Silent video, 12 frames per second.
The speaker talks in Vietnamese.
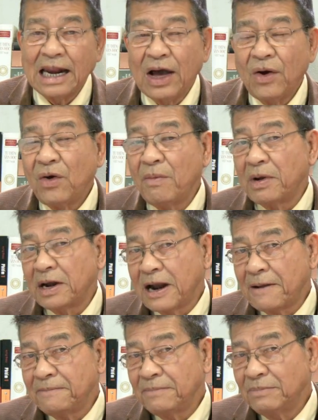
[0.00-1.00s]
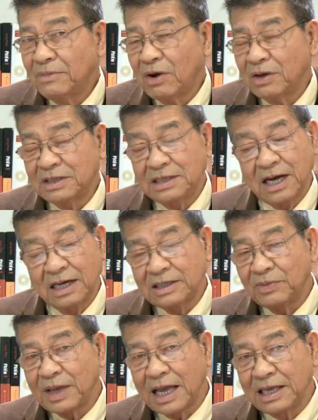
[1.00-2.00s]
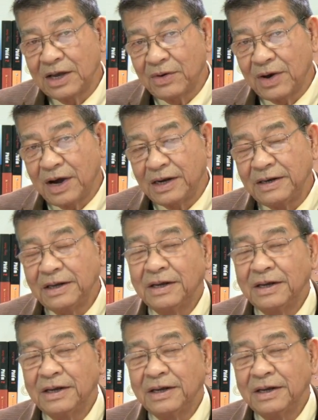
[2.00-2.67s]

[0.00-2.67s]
lẽo của một năm, họ sẽ ở trong nhà nhiều hơn